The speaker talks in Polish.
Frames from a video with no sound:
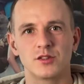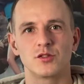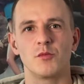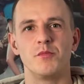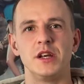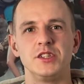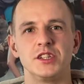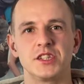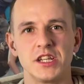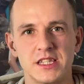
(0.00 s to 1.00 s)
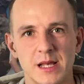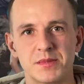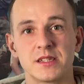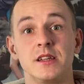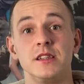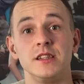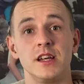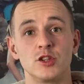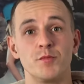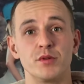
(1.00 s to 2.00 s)
to będzie triceps
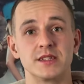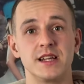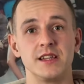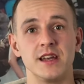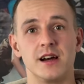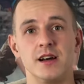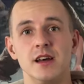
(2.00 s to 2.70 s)
nie do poznania.